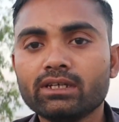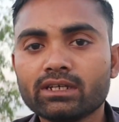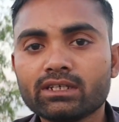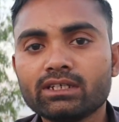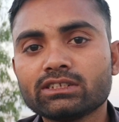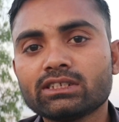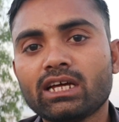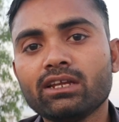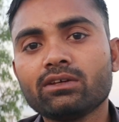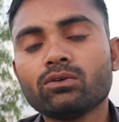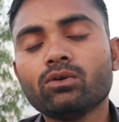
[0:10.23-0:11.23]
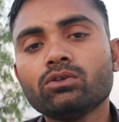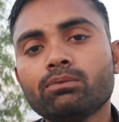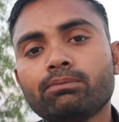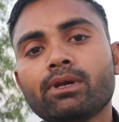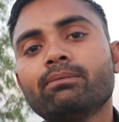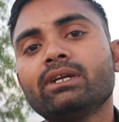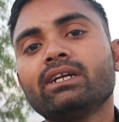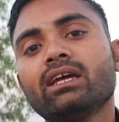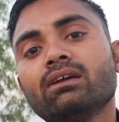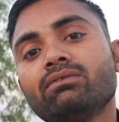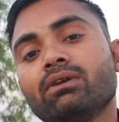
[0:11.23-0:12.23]
21 तारीख को जो
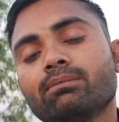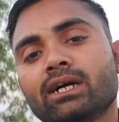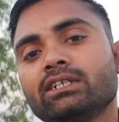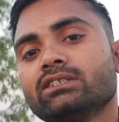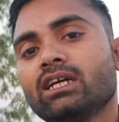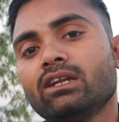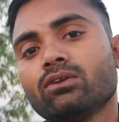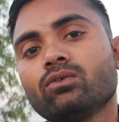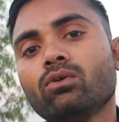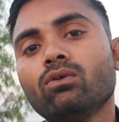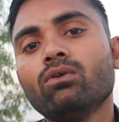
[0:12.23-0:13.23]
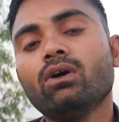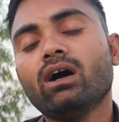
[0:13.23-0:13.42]
पेमेंट है या फिर 22 तारीख को